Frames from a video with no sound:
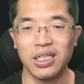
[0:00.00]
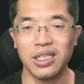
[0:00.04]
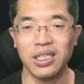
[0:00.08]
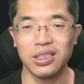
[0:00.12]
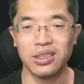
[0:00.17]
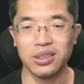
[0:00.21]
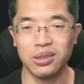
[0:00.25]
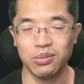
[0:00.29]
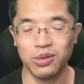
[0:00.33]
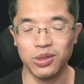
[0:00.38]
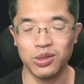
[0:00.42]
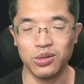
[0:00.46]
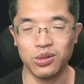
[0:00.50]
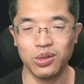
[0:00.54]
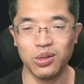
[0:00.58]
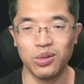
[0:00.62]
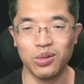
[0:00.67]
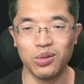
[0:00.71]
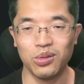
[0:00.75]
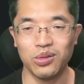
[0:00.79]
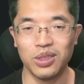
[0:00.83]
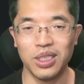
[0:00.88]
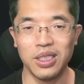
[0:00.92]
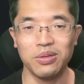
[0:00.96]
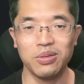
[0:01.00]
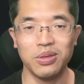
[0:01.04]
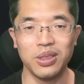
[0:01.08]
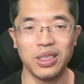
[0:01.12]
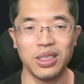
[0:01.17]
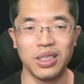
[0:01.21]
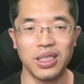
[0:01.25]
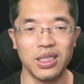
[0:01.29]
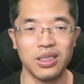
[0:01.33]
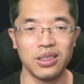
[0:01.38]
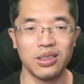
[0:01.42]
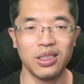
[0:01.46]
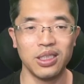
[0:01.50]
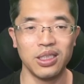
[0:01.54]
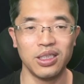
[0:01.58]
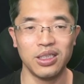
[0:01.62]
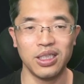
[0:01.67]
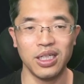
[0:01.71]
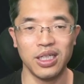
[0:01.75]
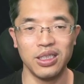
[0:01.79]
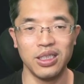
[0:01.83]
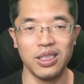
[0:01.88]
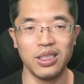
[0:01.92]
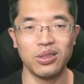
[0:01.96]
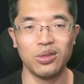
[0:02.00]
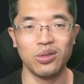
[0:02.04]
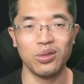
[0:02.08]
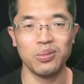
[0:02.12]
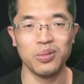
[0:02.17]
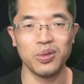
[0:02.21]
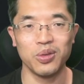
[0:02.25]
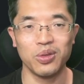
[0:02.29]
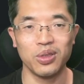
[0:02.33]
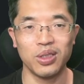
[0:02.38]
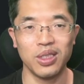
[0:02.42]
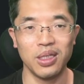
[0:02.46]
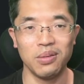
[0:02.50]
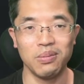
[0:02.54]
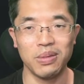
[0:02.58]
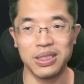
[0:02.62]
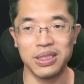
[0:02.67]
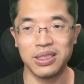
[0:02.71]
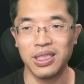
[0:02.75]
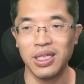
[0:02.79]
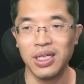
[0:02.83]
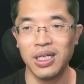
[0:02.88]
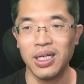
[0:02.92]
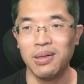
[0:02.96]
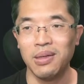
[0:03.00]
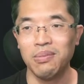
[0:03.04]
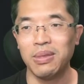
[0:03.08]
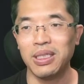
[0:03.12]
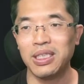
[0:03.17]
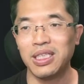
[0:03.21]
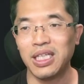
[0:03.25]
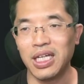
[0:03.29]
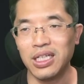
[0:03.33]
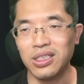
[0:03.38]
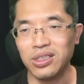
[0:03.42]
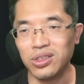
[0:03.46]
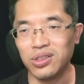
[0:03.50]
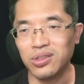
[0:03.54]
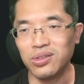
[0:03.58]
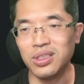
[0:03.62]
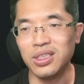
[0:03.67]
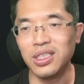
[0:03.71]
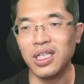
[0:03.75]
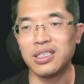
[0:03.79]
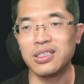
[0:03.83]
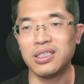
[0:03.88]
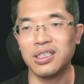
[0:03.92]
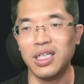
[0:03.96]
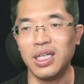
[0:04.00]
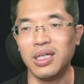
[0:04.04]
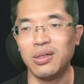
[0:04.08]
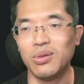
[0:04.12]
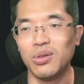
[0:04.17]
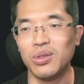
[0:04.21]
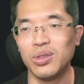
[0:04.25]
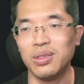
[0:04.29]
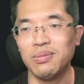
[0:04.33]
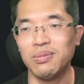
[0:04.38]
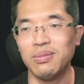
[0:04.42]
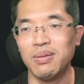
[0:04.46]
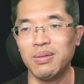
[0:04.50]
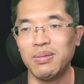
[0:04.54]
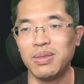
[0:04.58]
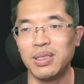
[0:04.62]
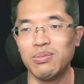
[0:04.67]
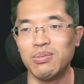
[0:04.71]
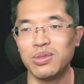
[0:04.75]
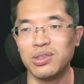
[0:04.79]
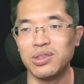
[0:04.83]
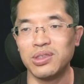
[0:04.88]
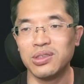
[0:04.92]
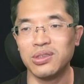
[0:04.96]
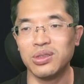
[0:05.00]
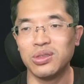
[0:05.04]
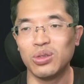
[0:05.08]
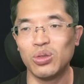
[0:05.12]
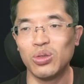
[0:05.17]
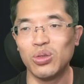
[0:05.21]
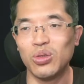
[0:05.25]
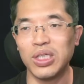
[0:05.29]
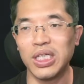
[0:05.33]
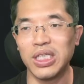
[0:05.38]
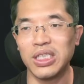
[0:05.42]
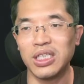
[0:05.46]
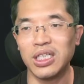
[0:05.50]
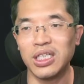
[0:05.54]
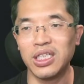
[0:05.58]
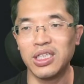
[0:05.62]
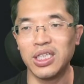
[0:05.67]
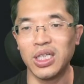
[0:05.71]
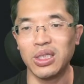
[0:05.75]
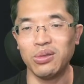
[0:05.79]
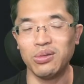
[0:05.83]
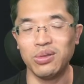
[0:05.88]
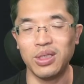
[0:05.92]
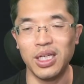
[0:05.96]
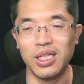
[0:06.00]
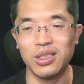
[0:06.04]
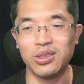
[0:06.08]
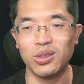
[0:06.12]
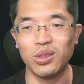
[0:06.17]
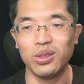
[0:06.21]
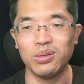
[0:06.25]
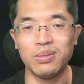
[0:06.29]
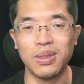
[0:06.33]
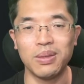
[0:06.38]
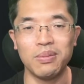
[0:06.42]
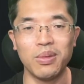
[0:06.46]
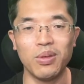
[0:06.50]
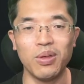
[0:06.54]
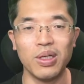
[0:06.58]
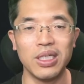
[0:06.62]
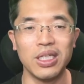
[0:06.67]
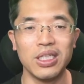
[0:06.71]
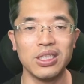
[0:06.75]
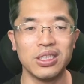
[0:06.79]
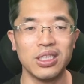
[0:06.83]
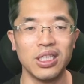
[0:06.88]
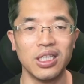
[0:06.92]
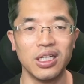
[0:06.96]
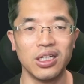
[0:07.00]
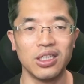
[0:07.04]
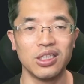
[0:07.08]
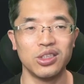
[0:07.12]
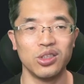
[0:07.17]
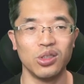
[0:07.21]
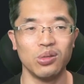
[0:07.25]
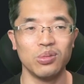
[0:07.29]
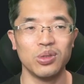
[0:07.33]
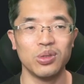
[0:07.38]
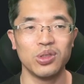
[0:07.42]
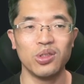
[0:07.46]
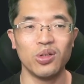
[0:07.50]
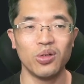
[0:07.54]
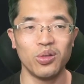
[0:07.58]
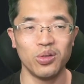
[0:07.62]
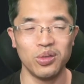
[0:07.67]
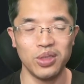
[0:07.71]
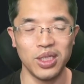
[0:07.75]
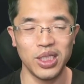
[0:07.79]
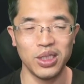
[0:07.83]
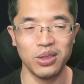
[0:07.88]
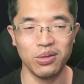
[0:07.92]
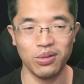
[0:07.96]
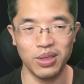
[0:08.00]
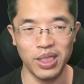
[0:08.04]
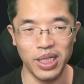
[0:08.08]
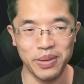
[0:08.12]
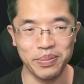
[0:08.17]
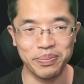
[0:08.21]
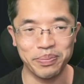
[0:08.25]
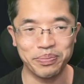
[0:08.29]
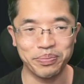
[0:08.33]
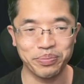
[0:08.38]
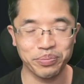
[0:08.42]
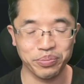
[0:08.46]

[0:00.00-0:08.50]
月分ということで振り返っていきたいなと思っています。まあ、単純にですね、こう今までもずっとこうやってきたので、そのままお話しただけじゃ面白くないので、